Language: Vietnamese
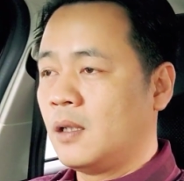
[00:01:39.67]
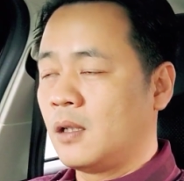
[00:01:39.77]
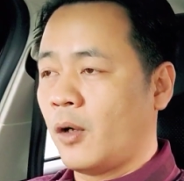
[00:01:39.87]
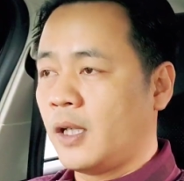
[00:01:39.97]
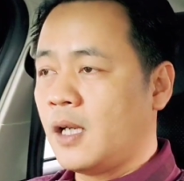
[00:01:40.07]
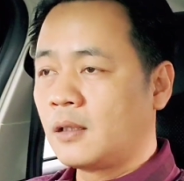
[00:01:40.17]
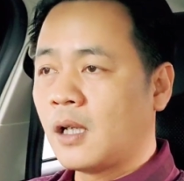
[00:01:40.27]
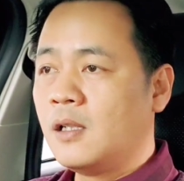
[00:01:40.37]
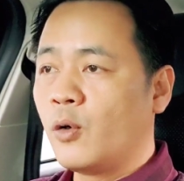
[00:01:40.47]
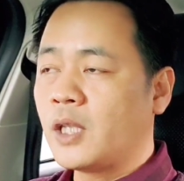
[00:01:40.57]
Rồi đơn
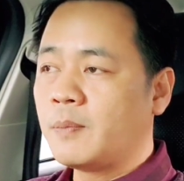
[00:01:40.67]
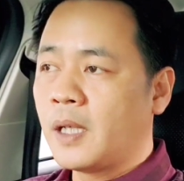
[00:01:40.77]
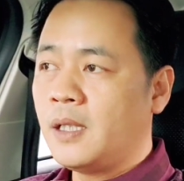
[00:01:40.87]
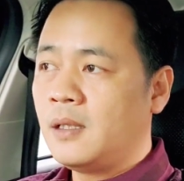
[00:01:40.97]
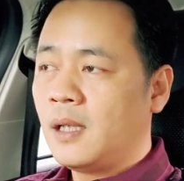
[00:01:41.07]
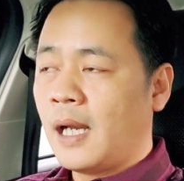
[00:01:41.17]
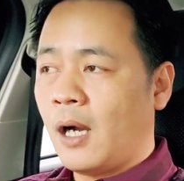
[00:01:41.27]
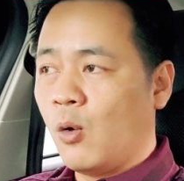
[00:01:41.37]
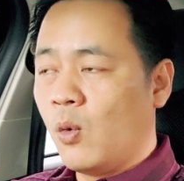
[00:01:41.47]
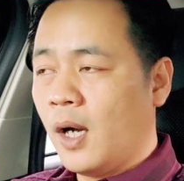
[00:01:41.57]
thư của Diễm My
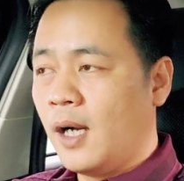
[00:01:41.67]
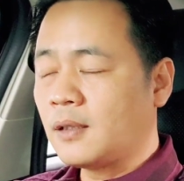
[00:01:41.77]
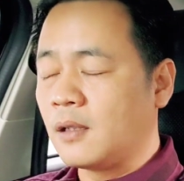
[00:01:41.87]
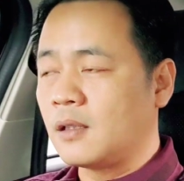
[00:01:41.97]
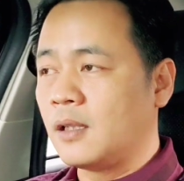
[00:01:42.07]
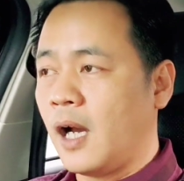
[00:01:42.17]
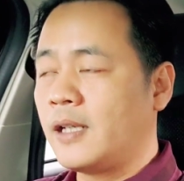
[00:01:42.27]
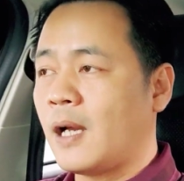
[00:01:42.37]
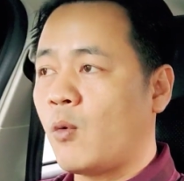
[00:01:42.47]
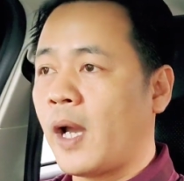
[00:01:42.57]
hầu hết được gửi
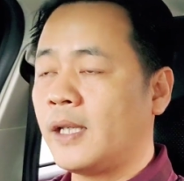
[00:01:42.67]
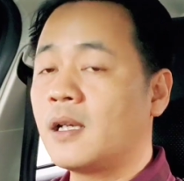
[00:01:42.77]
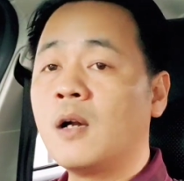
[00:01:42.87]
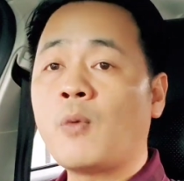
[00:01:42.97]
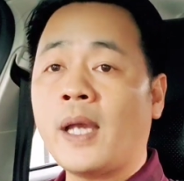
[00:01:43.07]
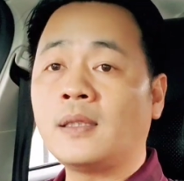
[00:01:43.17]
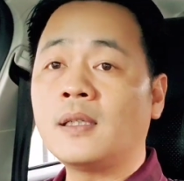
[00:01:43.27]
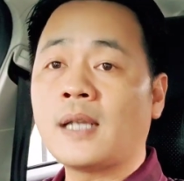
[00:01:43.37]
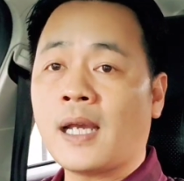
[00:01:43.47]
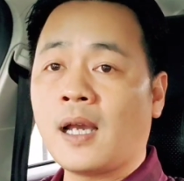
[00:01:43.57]
ra ngoài cơ quan
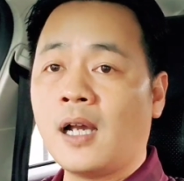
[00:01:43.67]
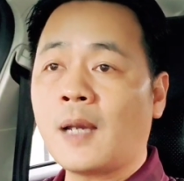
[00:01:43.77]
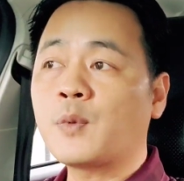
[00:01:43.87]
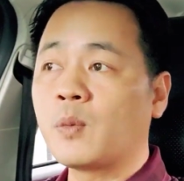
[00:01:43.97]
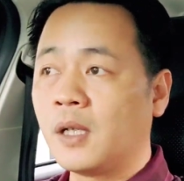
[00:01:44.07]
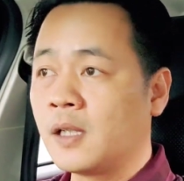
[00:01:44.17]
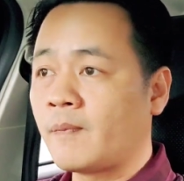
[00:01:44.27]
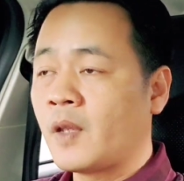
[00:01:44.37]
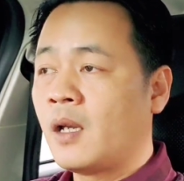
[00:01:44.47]
chức năng ở cấp trung ương.